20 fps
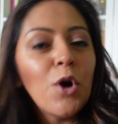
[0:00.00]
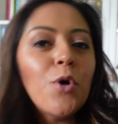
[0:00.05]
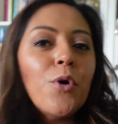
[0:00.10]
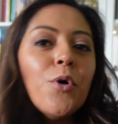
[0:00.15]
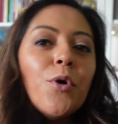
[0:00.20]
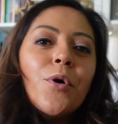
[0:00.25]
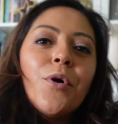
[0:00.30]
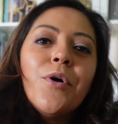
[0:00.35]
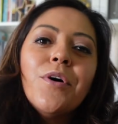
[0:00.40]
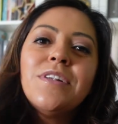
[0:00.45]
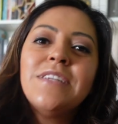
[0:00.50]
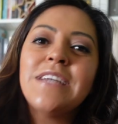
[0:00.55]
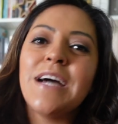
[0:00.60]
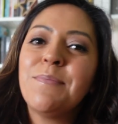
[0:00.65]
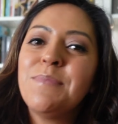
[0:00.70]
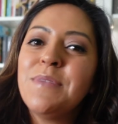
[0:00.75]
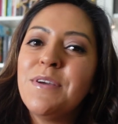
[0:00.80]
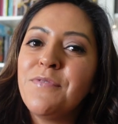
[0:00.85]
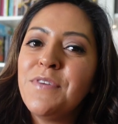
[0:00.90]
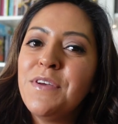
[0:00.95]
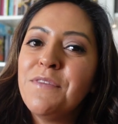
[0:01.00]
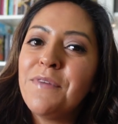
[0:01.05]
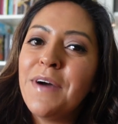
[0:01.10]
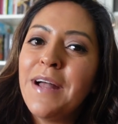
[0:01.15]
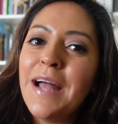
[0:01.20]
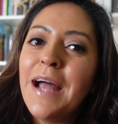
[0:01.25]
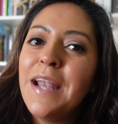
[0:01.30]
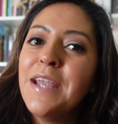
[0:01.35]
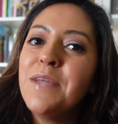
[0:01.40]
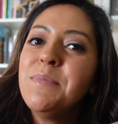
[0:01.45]
Und da habt ihr auf jeden
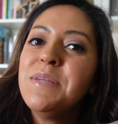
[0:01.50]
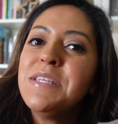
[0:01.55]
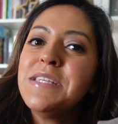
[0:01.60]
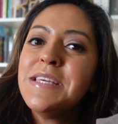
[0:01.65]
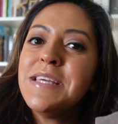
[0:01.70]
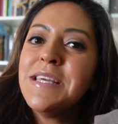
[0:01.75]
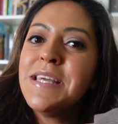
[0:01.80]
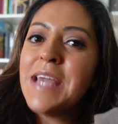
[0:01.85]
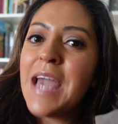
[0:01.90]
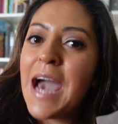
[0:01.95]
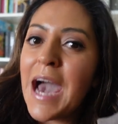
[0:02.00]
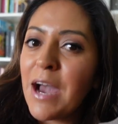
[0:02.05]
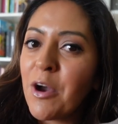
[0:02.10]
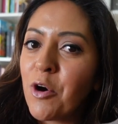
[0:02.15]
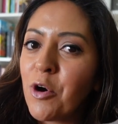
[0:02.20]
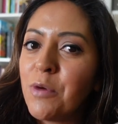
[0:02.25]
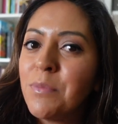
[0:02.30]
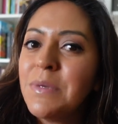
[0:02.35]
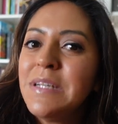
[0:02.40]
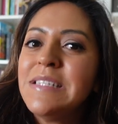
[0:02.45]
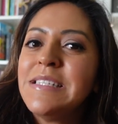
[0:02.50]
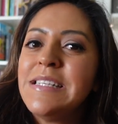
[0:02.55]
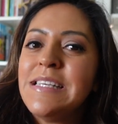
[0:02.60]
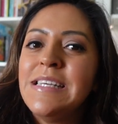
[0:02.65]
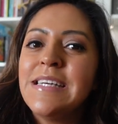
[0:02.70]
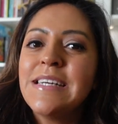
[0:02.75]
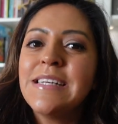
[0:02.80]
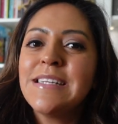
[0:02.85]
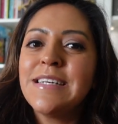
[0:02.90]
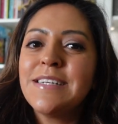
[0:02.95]
Fall alle mit Ja
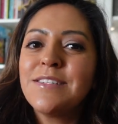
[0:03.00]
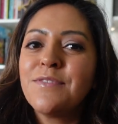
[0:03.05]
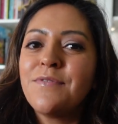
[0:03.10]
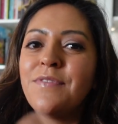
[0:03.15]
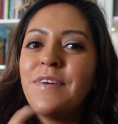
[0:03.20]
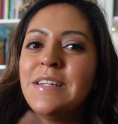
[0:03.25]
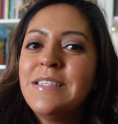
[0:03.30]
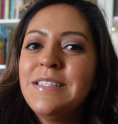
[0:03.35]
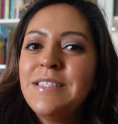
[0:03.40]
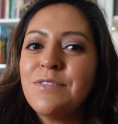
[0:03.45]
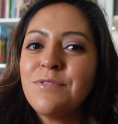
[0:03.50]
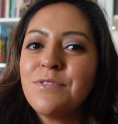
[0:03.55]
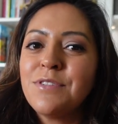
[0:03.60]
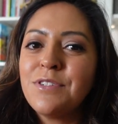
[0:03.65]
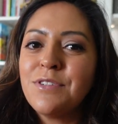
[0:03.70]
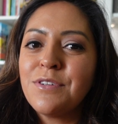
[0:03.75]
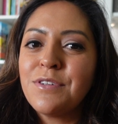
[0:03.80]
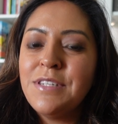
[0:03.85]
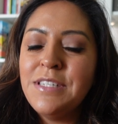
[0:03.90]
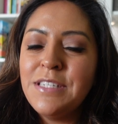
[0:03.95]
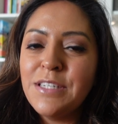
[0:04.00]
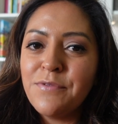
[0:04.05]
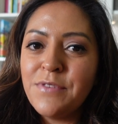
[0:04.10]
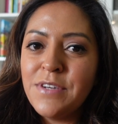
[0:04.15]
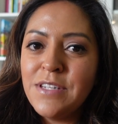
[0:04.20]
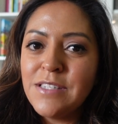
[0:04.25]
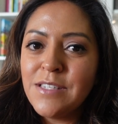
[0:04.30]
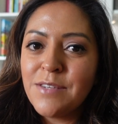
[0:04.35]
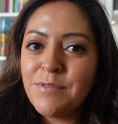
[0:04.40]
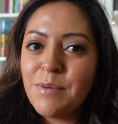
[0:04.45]
kommentiert. Also falls ihr uns noch nicht auf
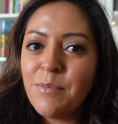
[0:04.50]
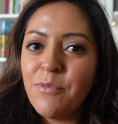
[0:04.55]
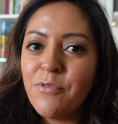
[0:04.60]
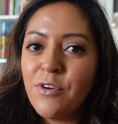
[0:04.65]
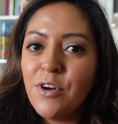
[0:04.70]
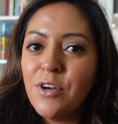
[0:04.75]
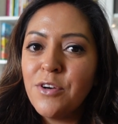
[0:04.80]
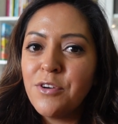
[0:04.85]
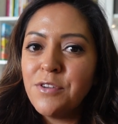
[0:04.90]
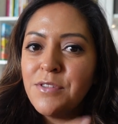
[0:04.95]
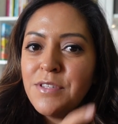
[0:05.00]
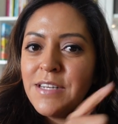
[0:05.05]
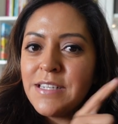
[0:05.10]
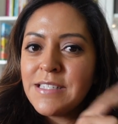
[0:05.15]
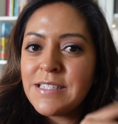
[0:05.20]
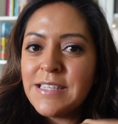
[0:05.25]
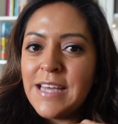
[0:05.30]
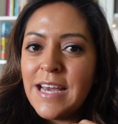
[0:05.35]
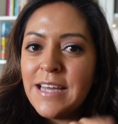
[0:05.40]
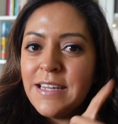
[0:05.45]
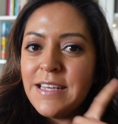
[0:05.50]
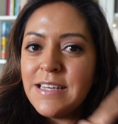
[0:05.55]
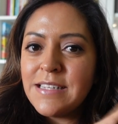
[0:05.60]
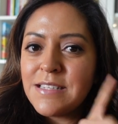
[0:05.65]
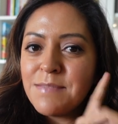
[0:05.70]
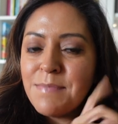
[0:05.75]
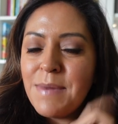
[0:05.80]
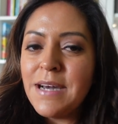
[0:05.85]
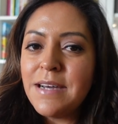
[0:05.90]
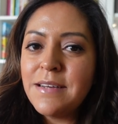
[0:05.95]
Instagram folgt, könnt ihr das gerne
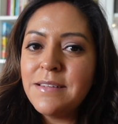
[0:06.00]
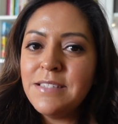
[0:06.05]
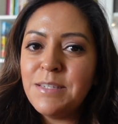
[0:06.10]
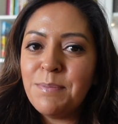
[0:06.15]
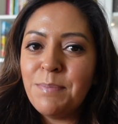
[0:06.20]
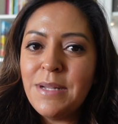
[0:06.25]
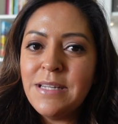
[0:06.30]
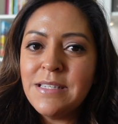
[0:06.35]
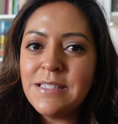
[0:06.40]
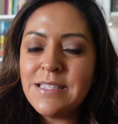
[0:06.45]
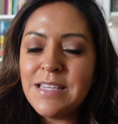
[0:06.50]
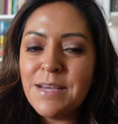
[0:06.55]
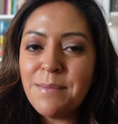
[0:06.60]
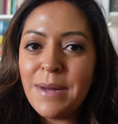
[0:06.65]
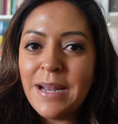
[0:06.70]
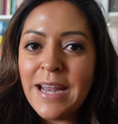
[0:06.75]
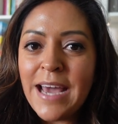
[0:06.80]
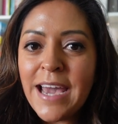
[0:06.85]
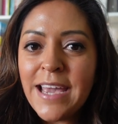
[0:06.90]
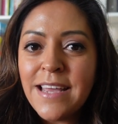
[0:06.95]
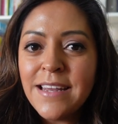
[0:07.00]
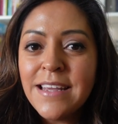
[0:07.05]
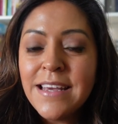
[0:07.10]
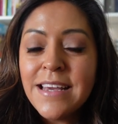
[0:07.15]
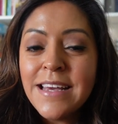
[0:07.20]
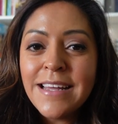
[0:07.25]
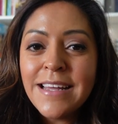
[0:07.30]
jetzt machen. Ich blende es hier mal ein.